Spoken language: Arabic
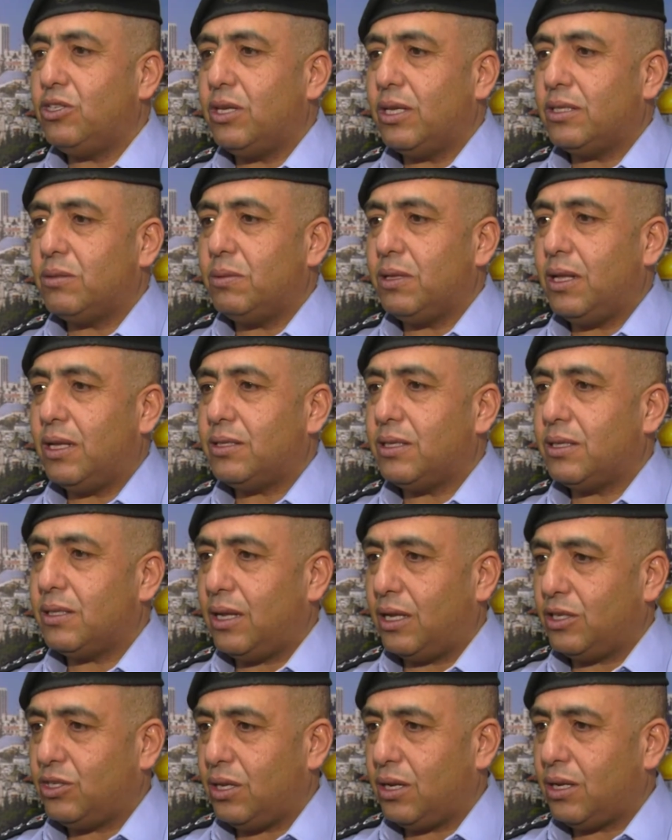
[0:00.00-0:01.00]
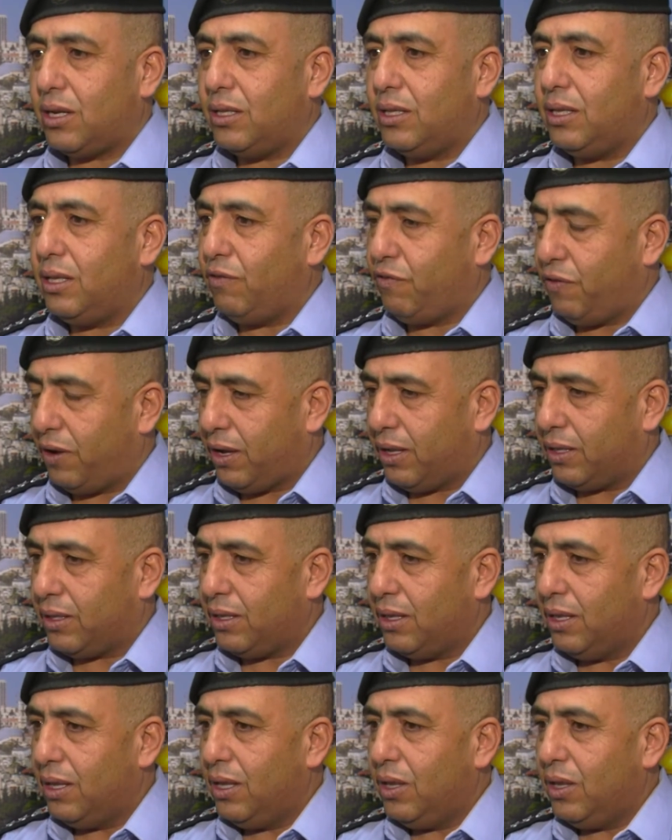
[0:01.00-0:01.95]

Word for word: إنجاز منها 16 قضية فقط